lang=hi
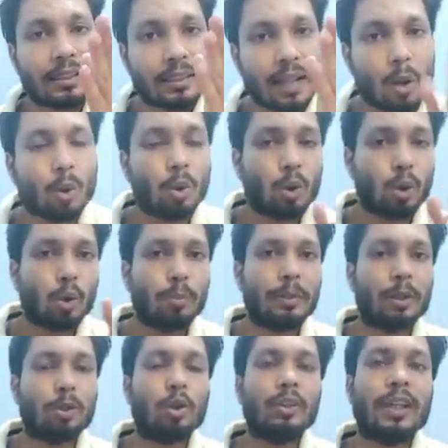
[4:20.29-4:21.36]
राउंड टू
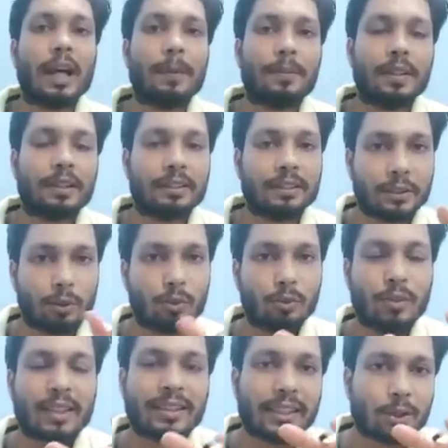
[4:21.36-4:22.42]
में उन्होंने अप,
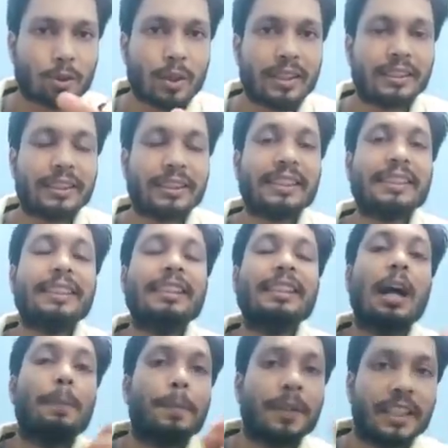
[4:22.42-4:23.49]
वैसे स्टूडेंट जिनकी सीट
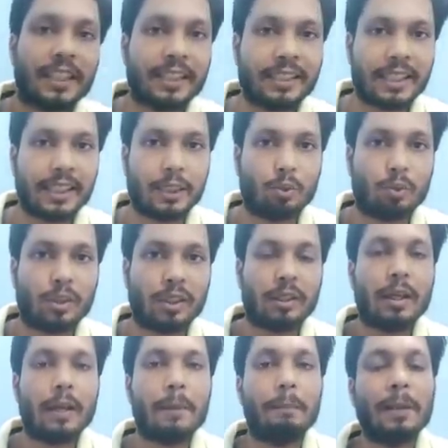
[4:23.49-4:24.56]
अपग्रेड नहीं हुई
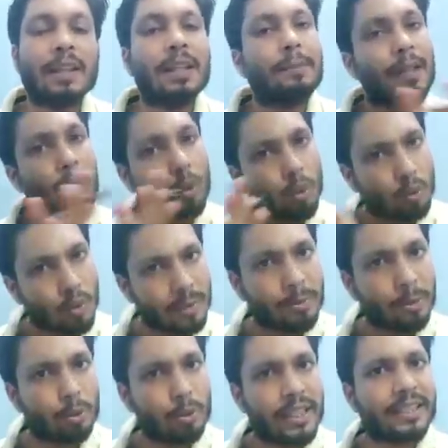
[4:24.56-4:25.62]
मतलब राउंड वन
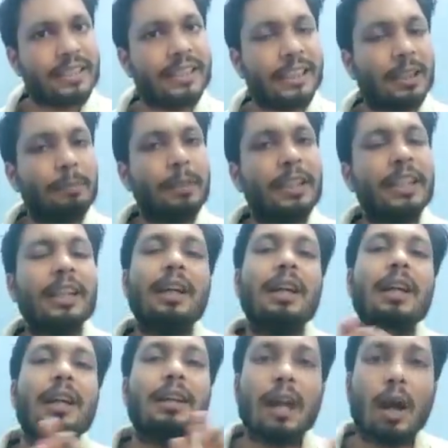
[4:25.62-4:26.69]
में उन्हें एक सीट मिली
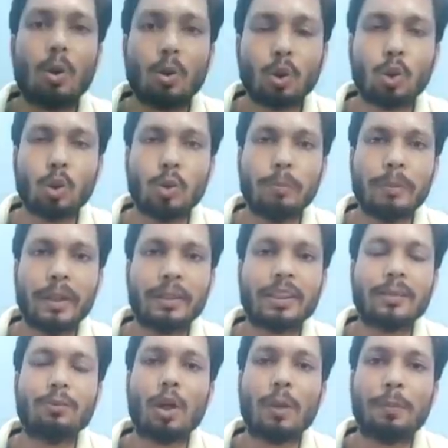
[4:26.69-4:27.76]
राउंड टू में
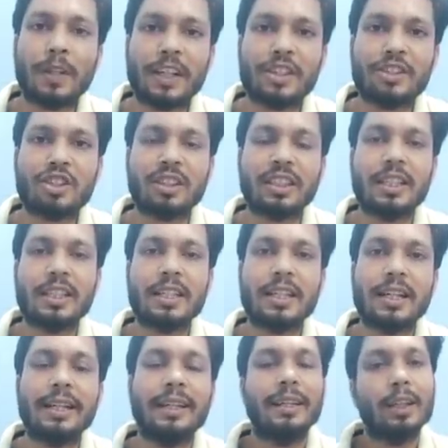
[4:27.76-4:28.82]
जब वो अपग्रेडेशन के लिए
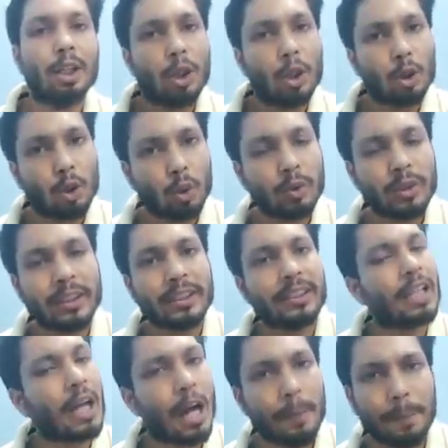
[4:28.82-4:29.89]
गए तो उनकी
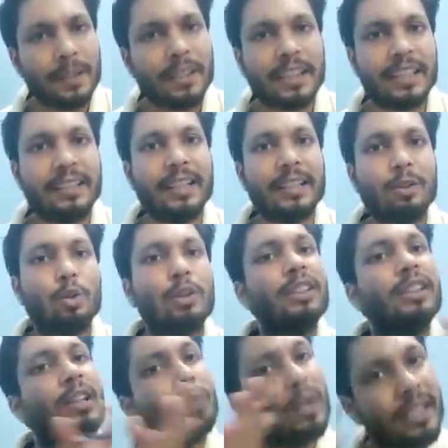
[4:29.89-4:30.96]
सीट अपग्रेड नहीं
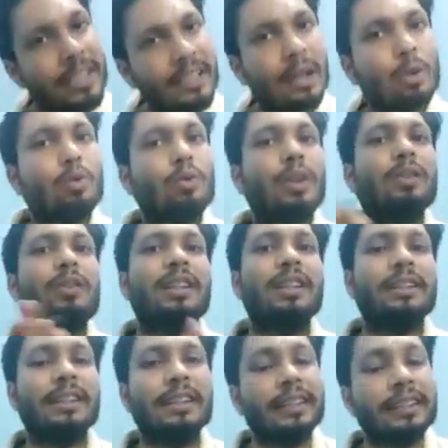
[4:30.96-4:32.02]
होती है वही राउंड वन वाली
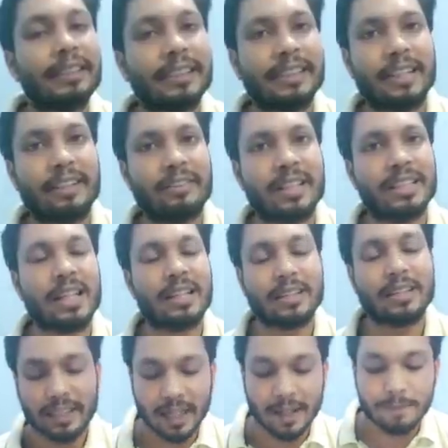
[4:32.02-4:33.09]
सीट रिटेन रह
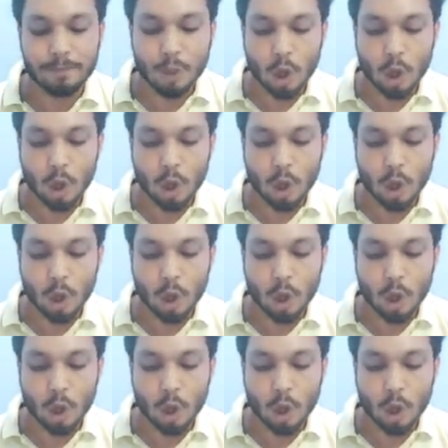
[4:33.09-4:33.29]
जाती है